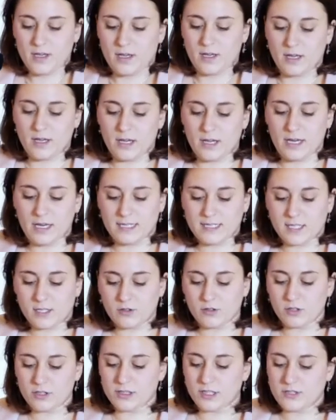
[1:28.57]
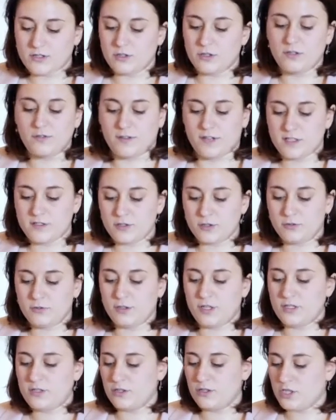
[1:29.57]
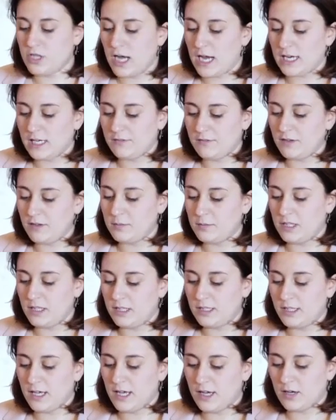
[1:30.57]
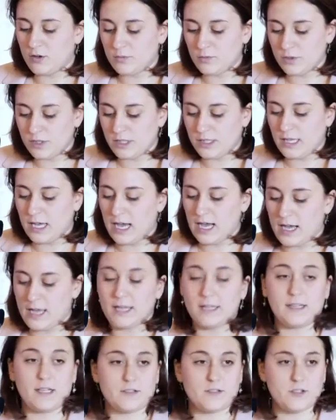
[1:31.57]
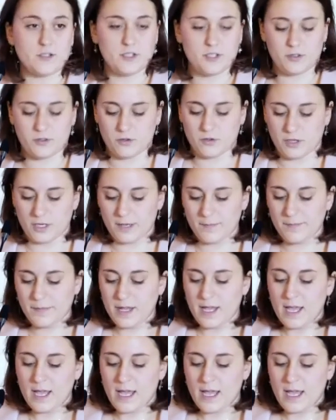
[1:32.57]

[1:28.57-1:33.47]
eh, la seconda sono infrastrutture sociali, famiglie, comunità e terzo settore